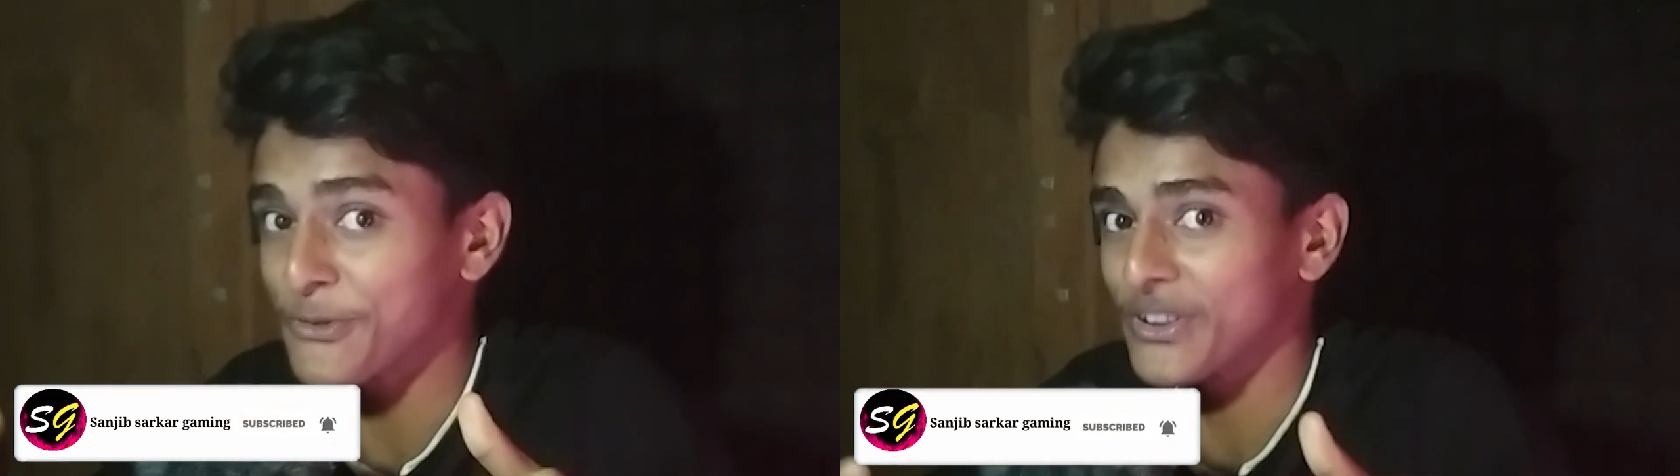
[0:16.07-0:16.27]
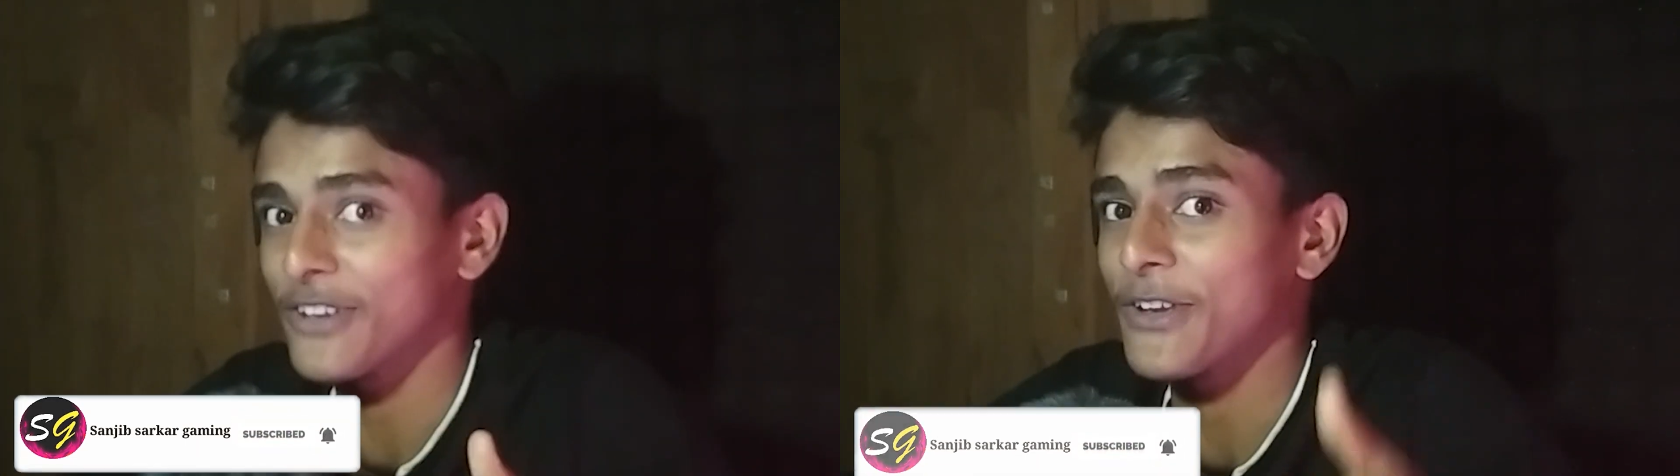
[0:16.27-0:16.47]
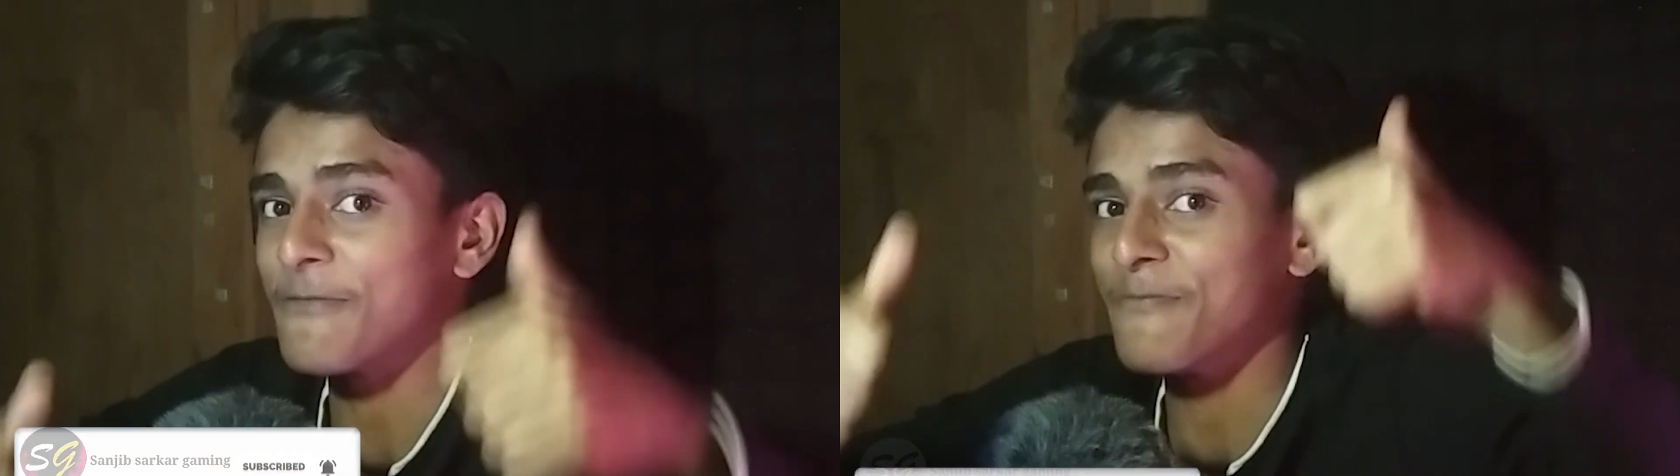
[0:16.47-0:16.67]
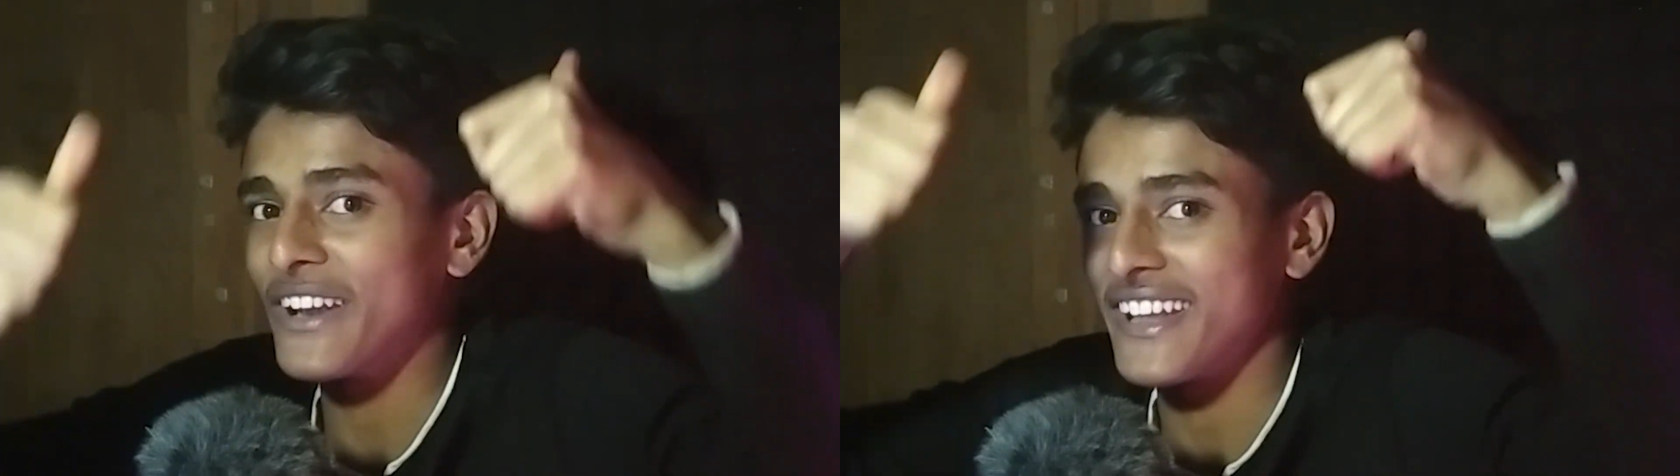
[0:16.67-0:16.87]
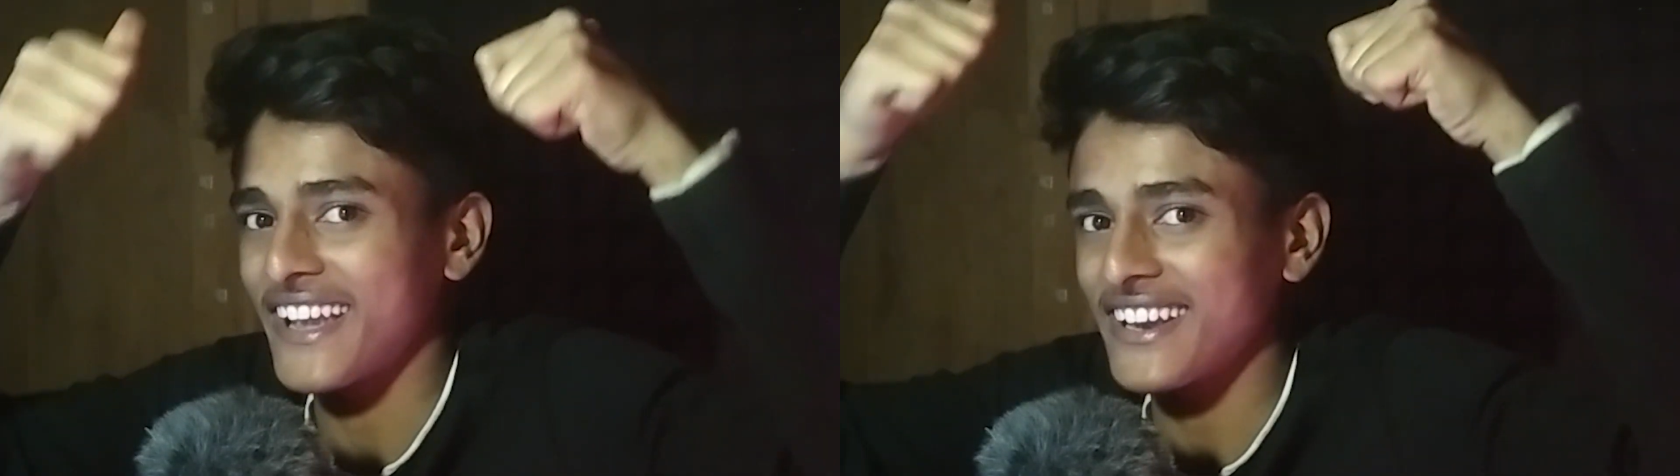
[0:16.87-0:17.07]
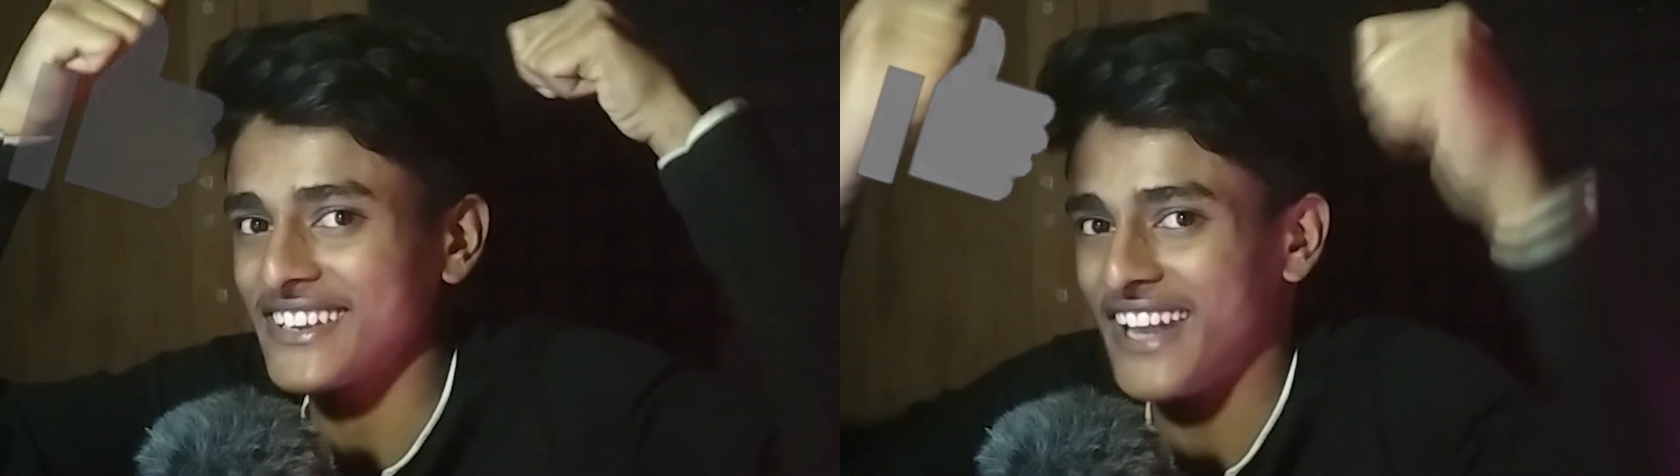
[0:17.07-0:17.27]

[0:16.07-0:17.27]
করে দাও গেম প্লেটাকে একটা